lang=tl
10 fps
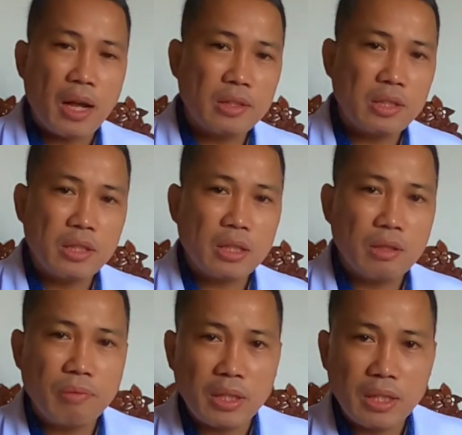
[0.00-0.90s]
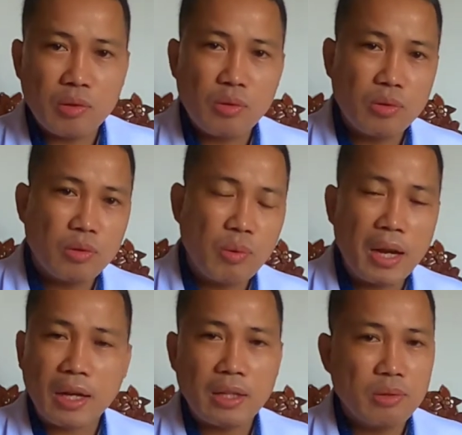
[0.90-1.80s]
Alternatively, kung
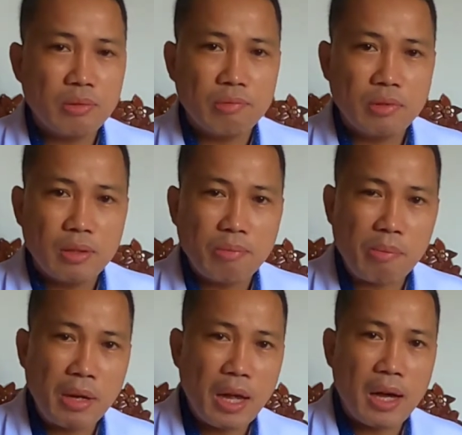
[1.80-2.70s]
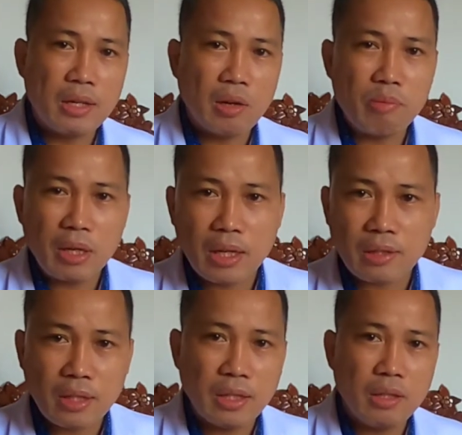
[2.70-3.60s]
wala kayong mabilhan na
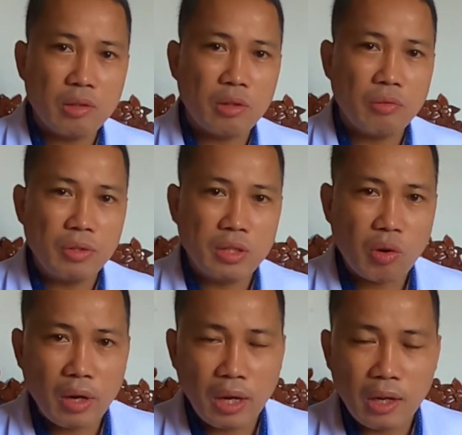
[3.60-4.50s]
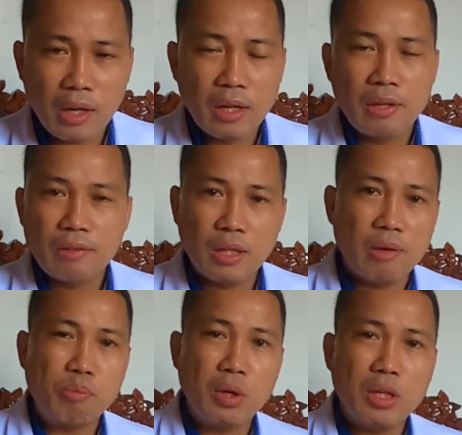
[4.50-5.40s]
omega-3 or fish oil,
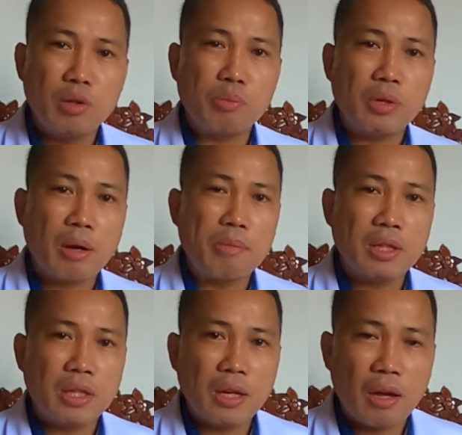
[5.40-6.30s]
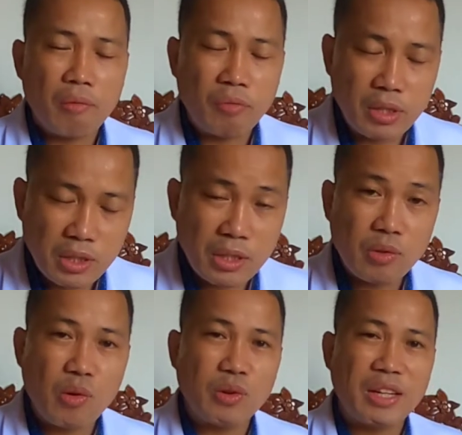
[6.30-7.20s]
then pwede niyo po gamitin ang
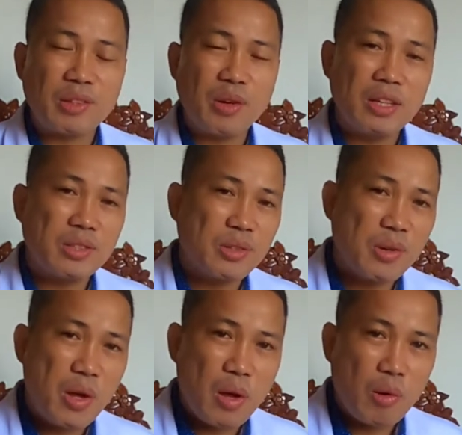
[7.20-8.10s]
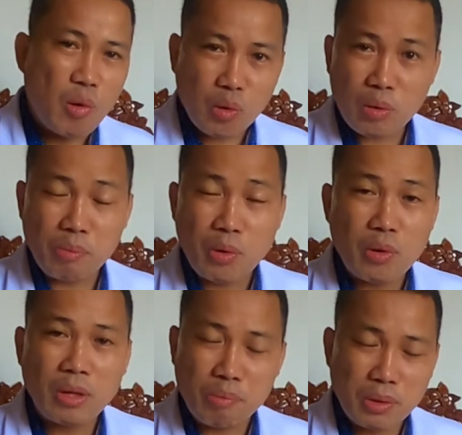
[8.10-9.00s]
virgin coconut oil. So, okay,
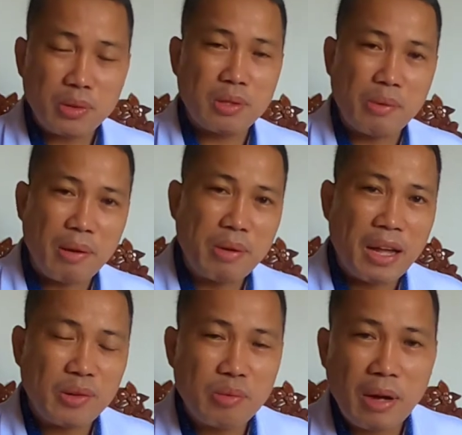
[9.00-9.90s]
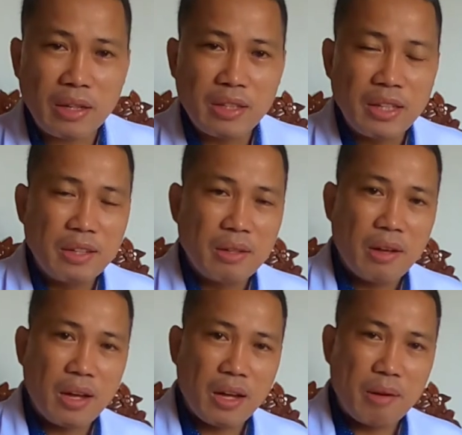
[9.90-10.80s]
okay po ito sa mga balakubak.
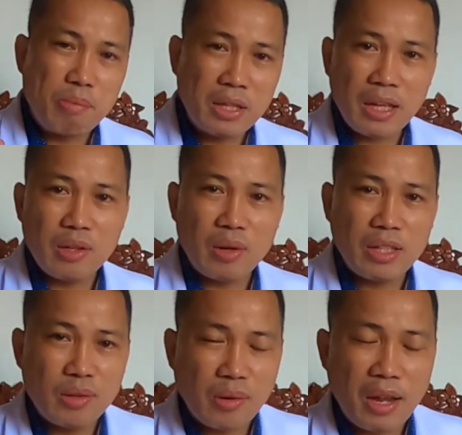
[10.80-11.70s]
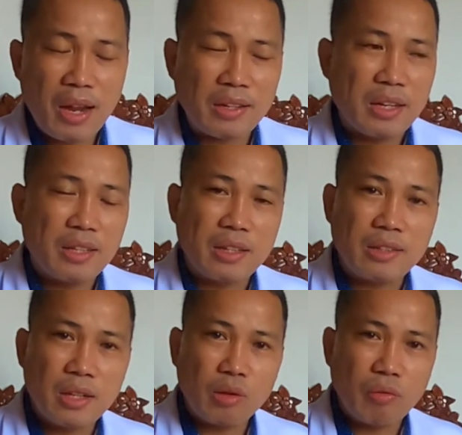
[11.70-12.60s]
Uh, bigyan niyo ang inyong alaga
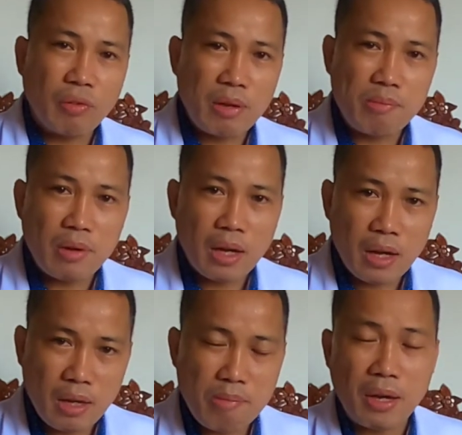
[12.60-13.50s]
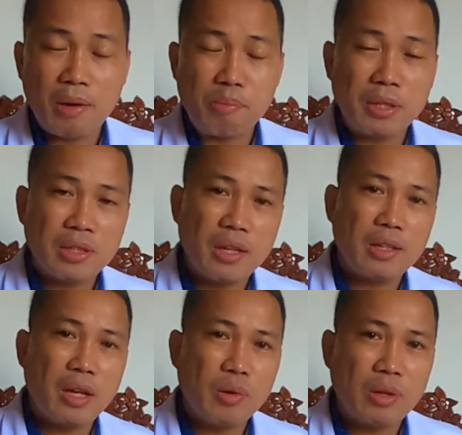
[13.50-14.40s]
ng 3 to 5 ml per
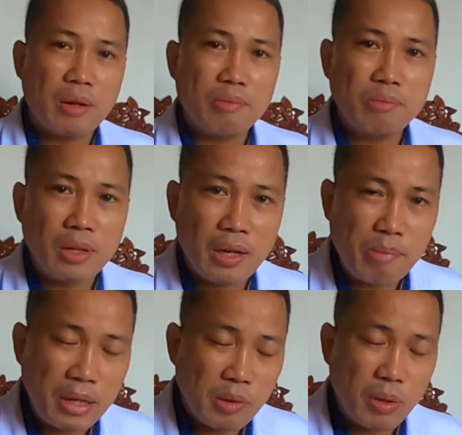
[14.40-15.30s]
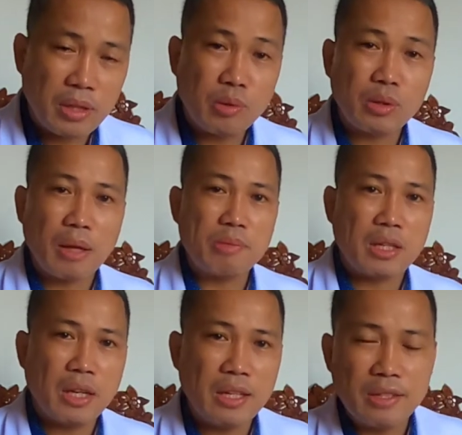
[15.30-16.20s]
10 kg uh, body weight 2 times
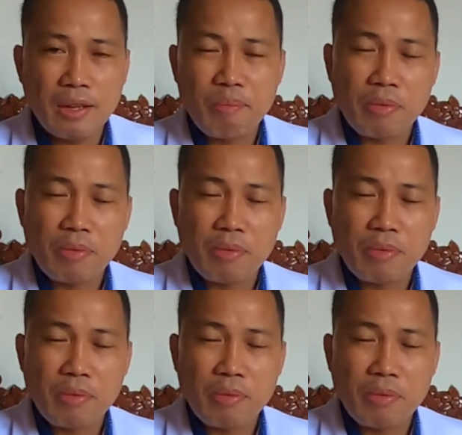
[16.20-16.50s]
a day.